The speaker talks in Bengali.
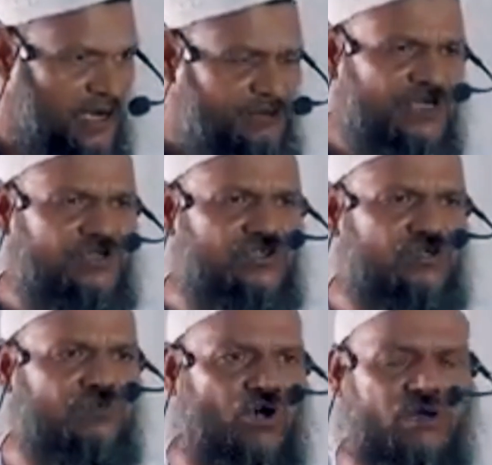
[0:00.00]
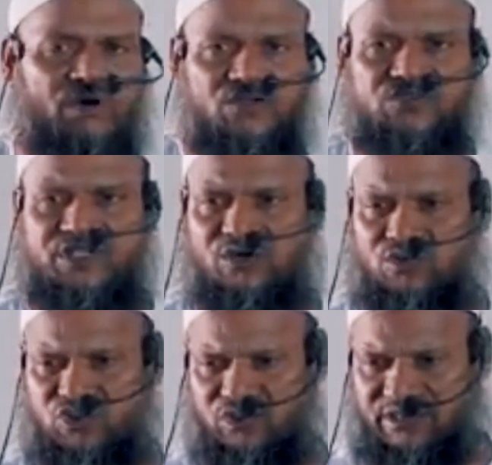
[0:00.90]
আমি একজন মরা মানুষকে
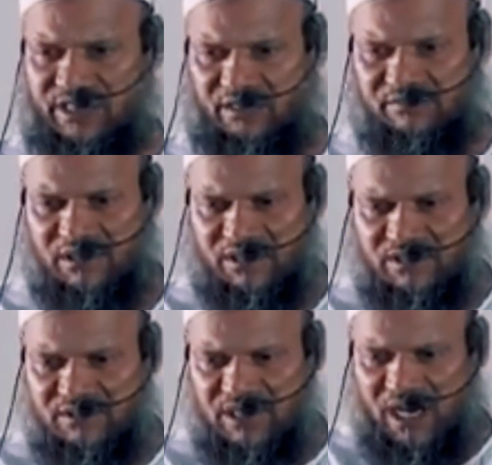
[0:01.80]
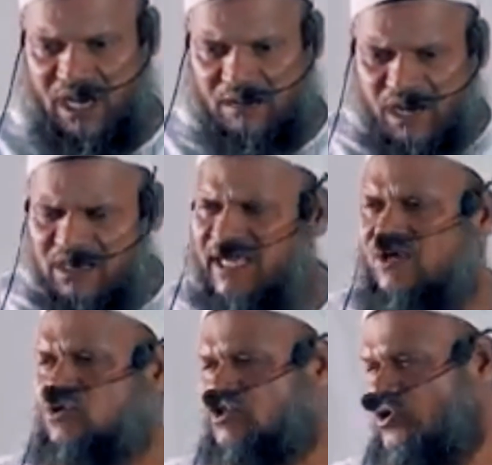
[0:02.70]
গোসল দিলাম আমাকে
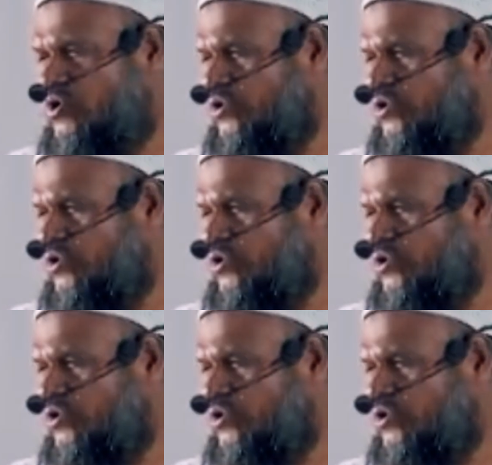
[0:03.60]
গোসল